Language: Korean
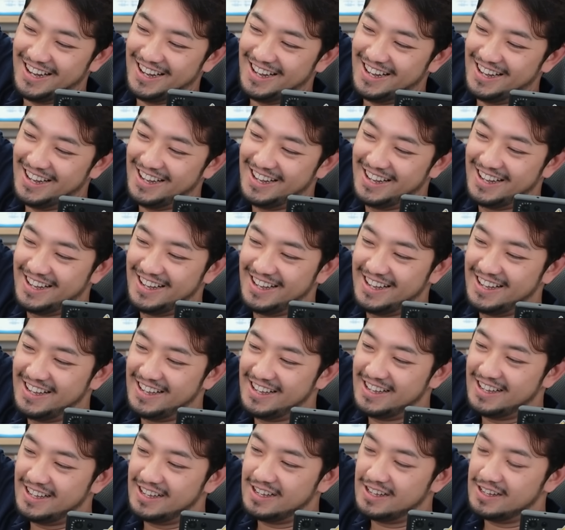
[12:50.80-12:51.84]
네,
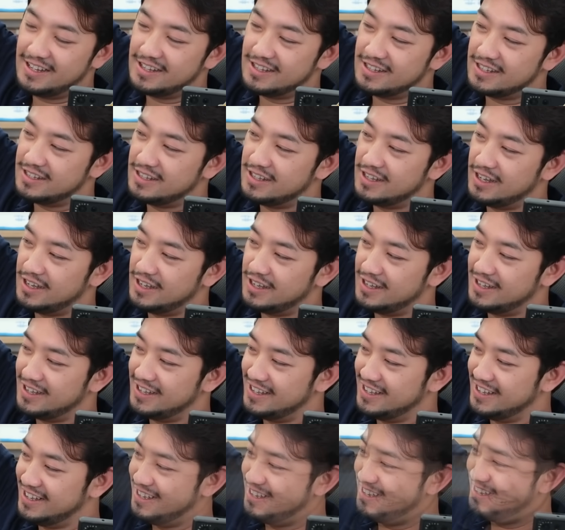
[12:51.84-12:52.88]
드디어. 예.
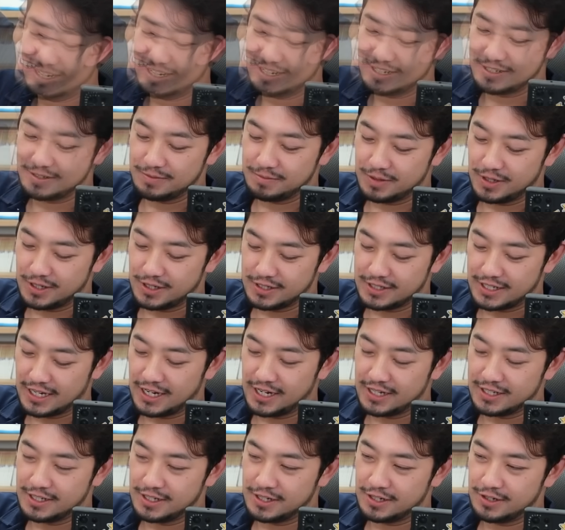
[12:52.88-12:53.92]
알겠습니다. 예,
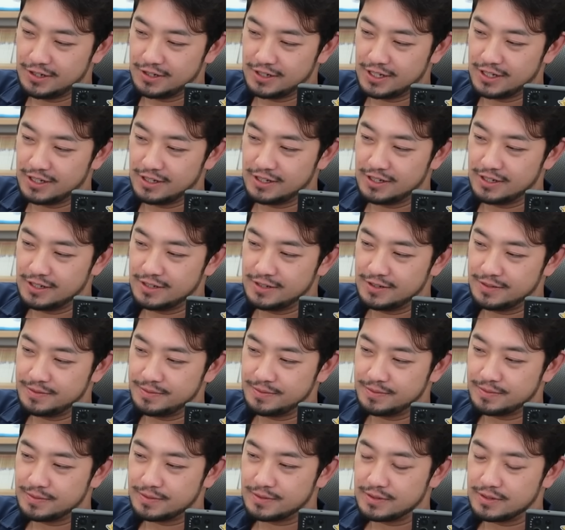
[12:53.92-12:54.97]
잘하세요. 예. 예,
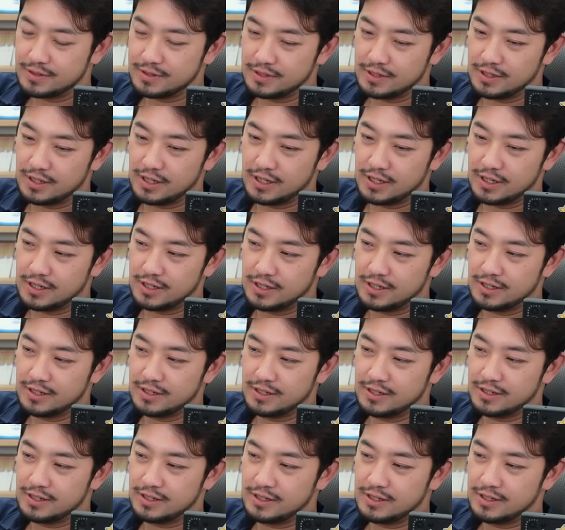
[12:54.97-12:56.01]
병건 씨 예. 오늘 방송
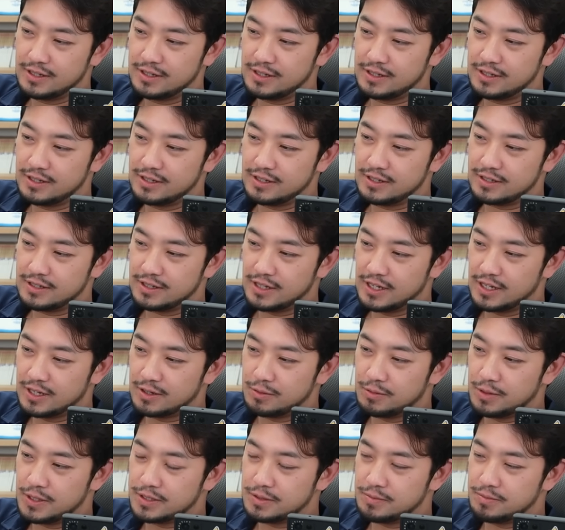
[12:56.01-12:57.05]
잘들어왔죠 예,
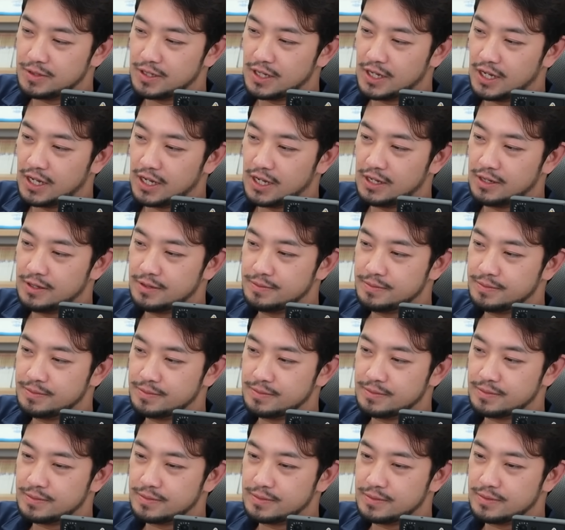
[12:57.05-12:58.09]
고맙습니다. 예,
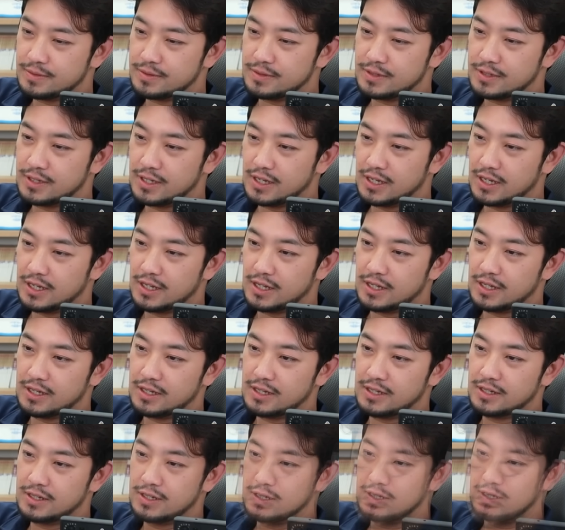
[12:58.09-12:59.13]
고맙습니다. 예.
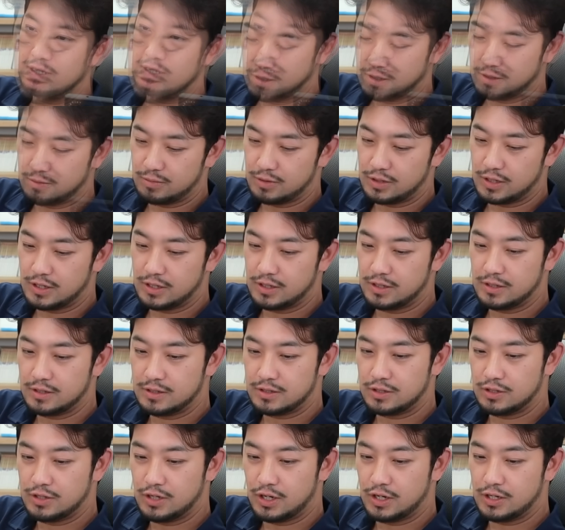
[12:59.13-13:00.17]
아, 뭐야?
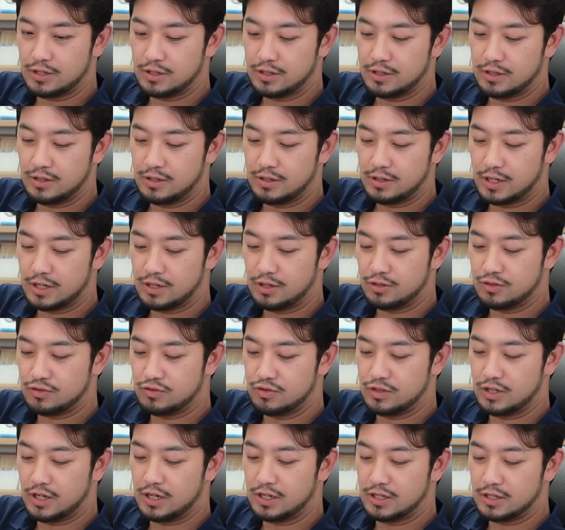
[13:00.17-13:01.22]
전화가 왔네요. 아,
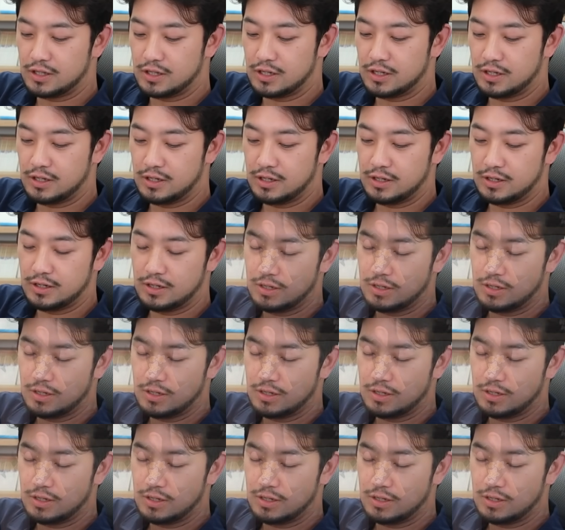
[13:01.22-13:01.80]
혁준삼한테.